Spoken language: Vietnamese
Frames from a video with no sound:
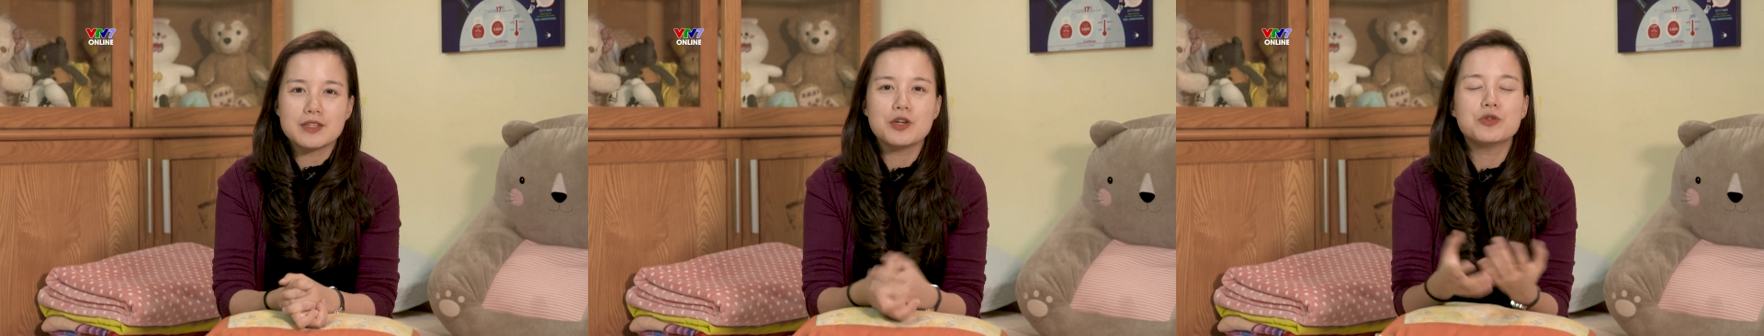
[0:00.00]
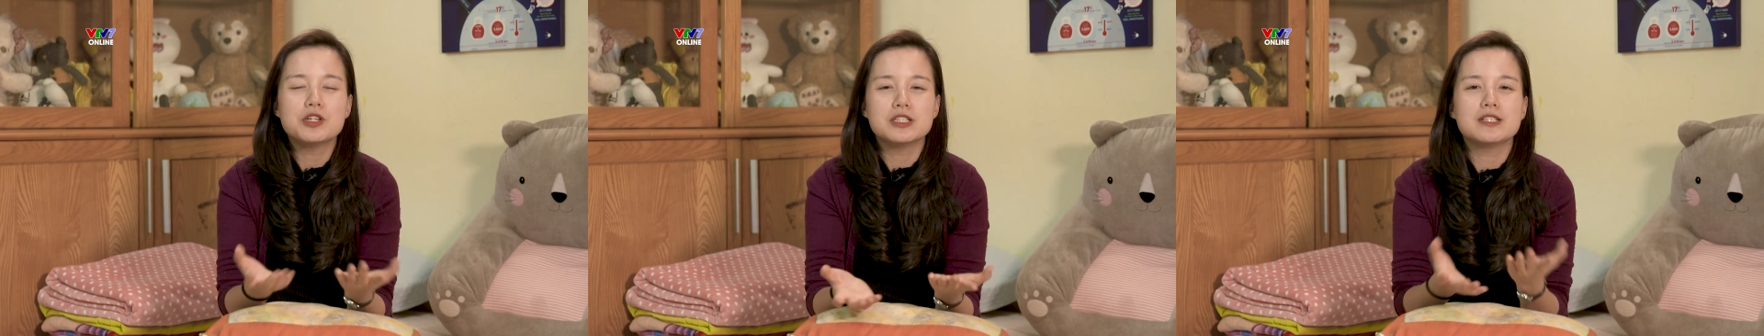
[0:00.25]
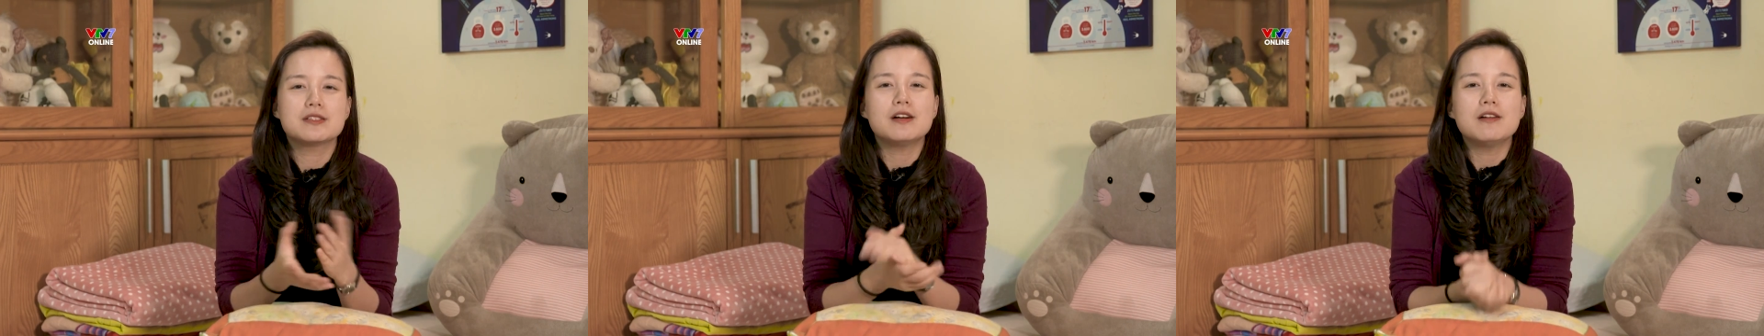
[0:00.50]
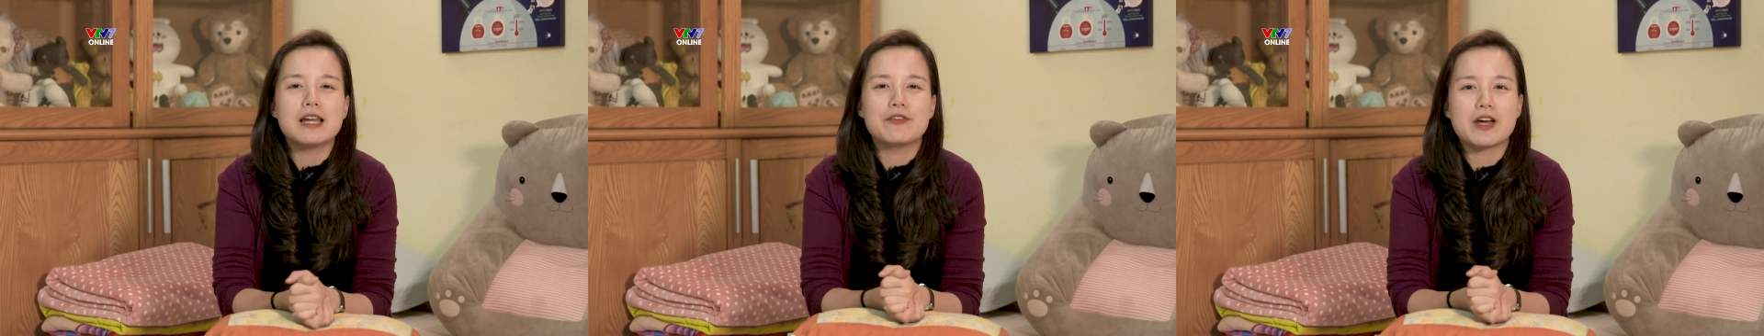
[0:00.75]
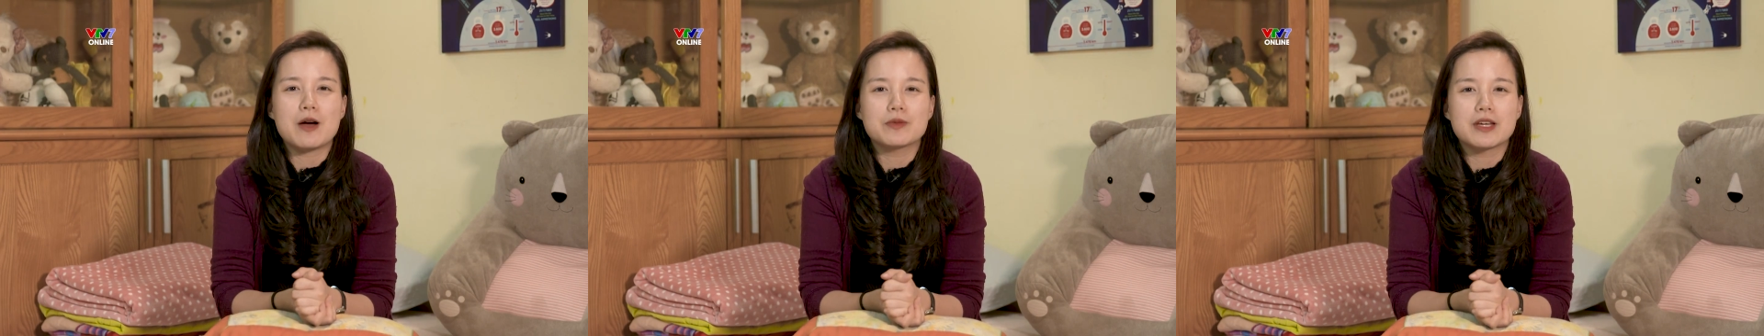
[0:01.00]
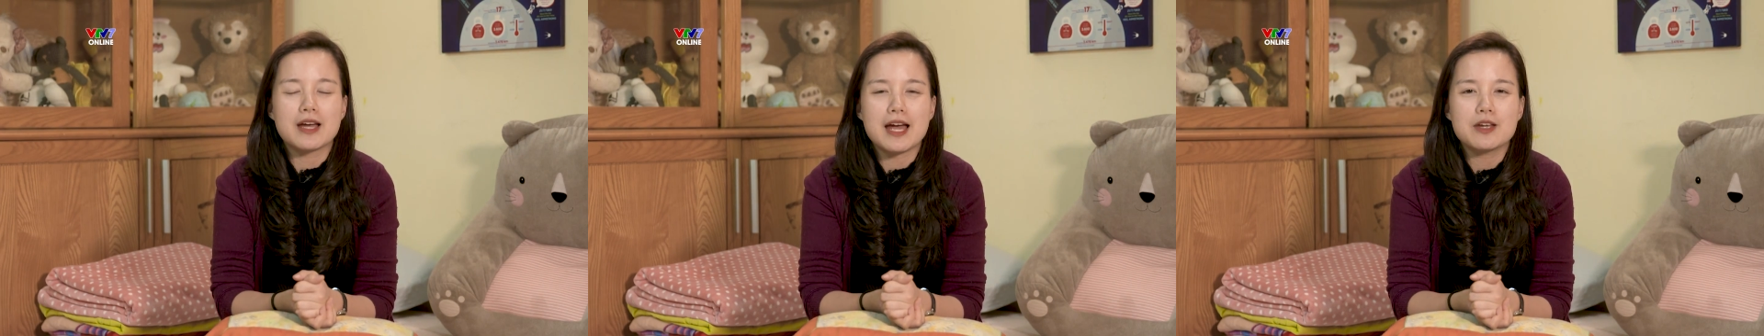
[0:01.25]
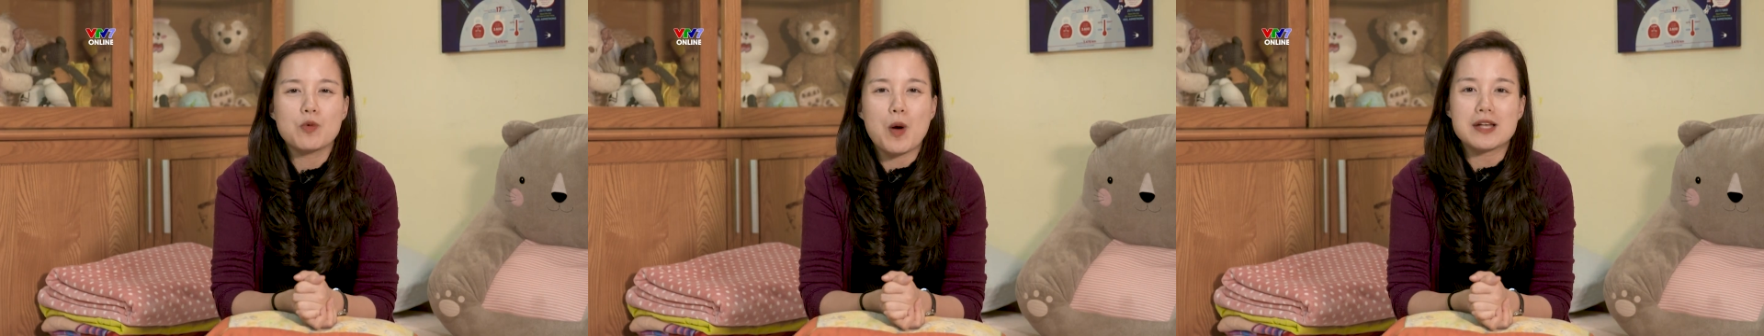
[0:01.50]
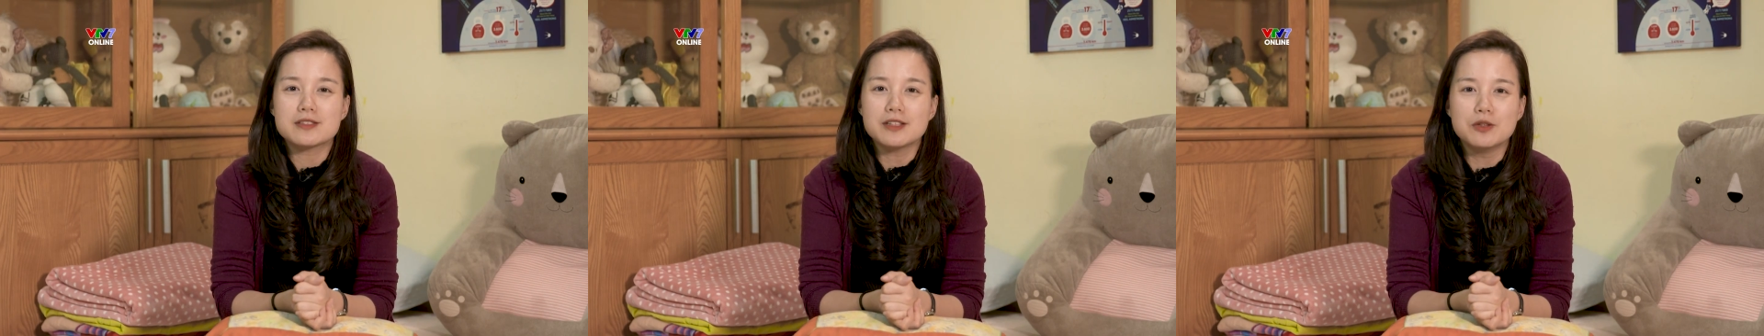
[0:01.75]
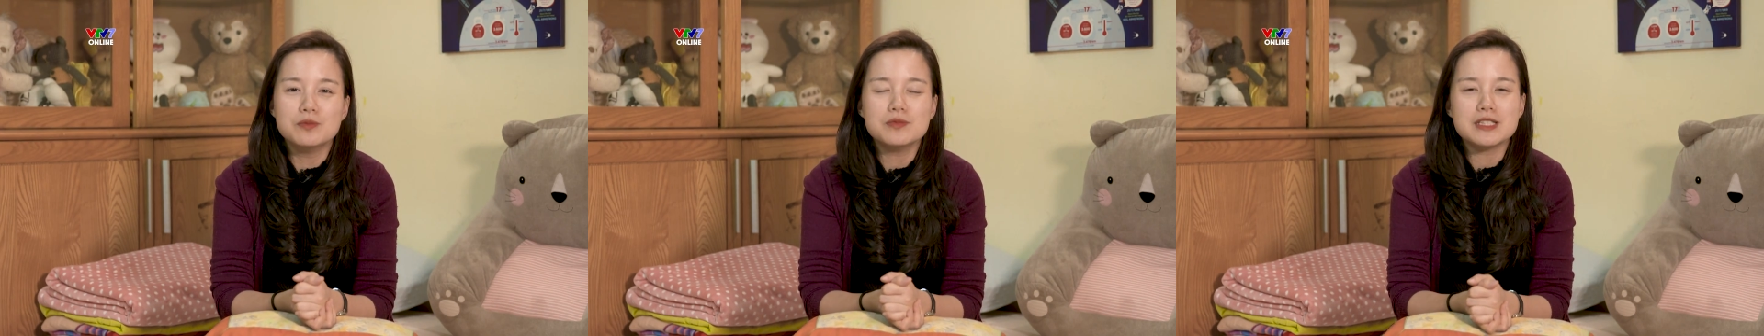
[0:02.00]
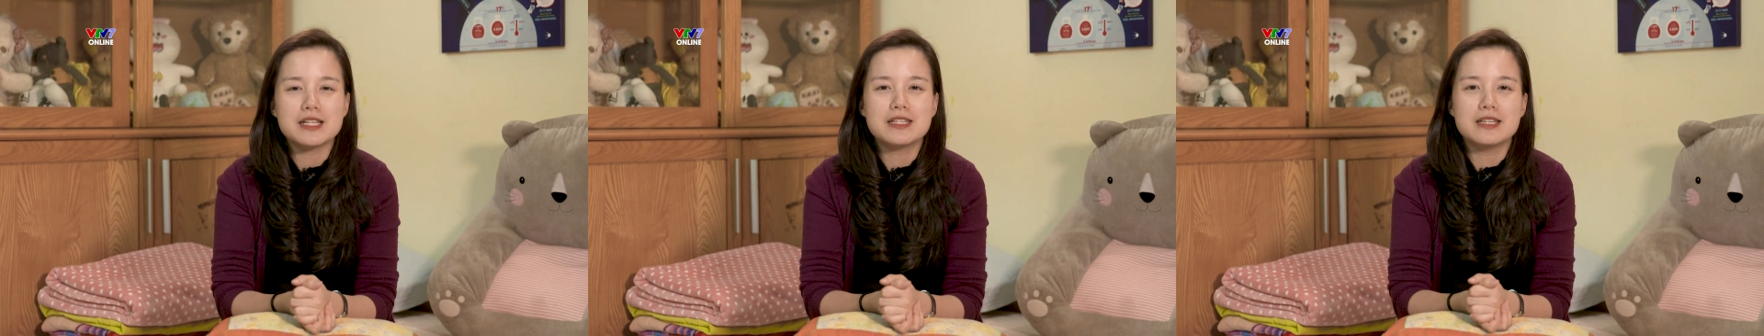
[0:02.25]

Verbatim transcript: nhiều người thì sợ là việc học tiếng anh quá sớm sẽ